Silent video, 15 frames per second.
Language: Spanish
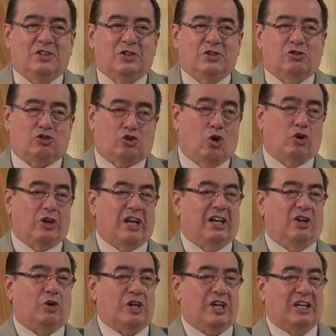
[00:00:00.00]
son en
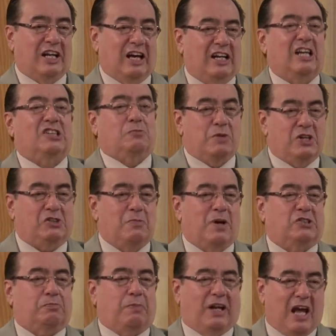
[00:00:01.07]
el original las
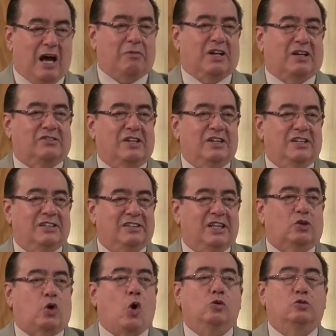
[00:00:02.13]
mismas palabras
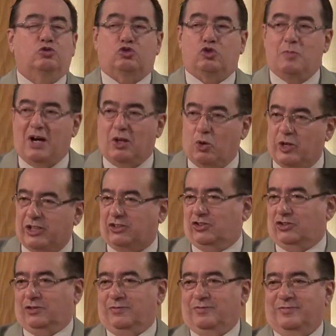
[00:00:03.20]
de consumado es.